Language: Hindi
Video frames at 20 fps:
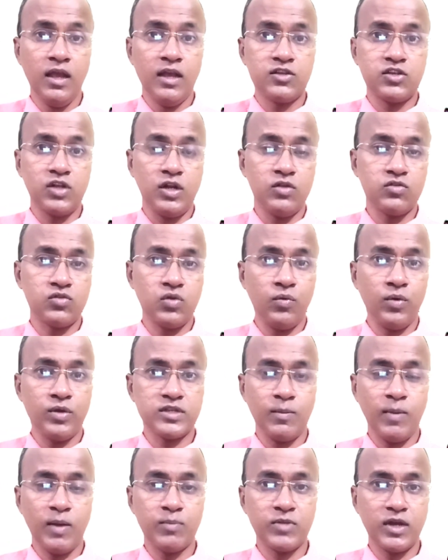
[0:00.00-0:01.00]
चलिए दोस्तों वीडियो
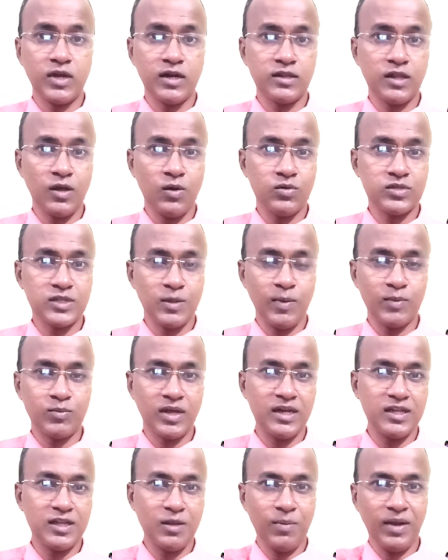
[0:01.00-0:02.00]
समाप्त करता हूँ समाप्त
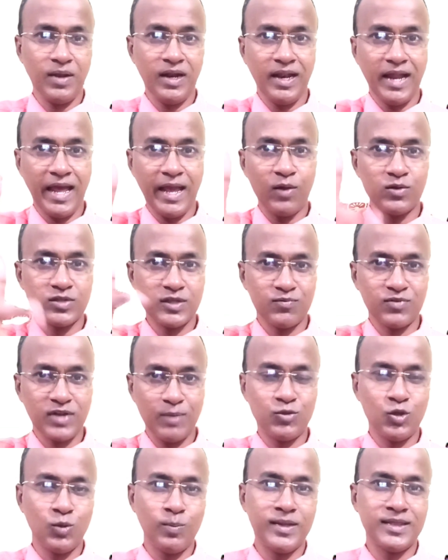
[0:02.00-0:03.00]
करने से पहले लाइक और
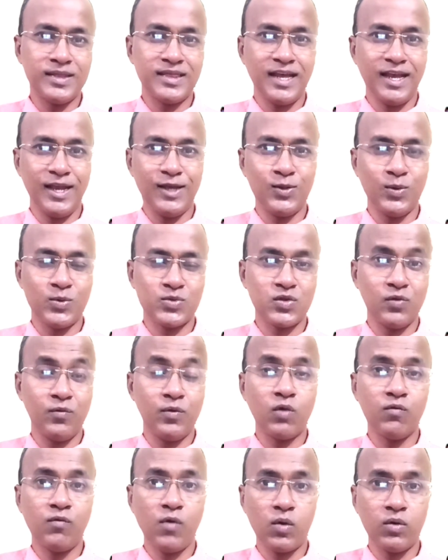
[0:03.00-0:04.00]
सब्सक्राइब तो बनता है दोस्तों
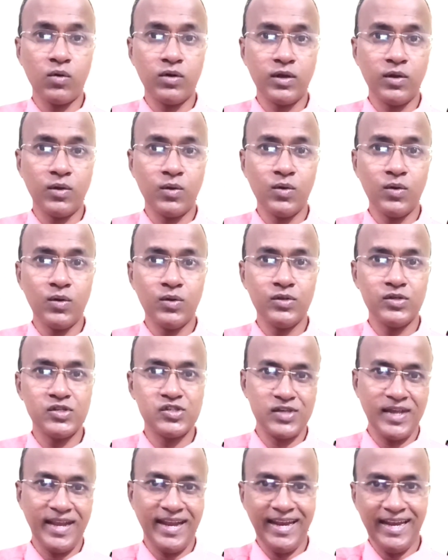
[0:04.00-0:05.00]
वीडियो को फॉरवर्ड करो
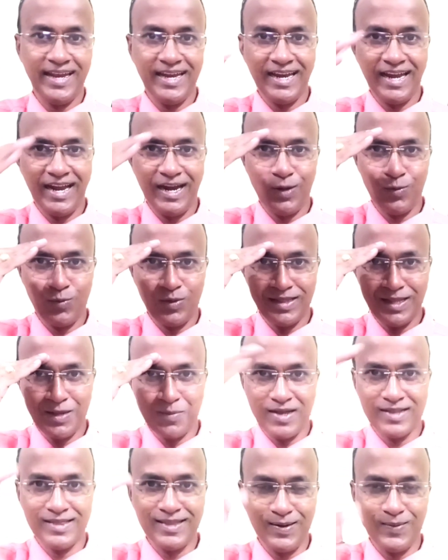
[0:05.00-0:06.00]
जय हिंद एंड वंदे
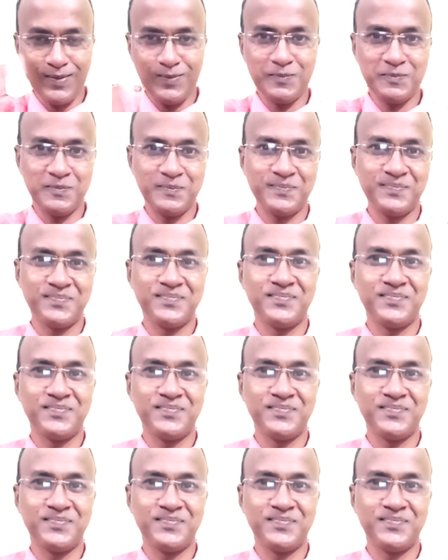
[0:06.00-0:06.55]
मातरम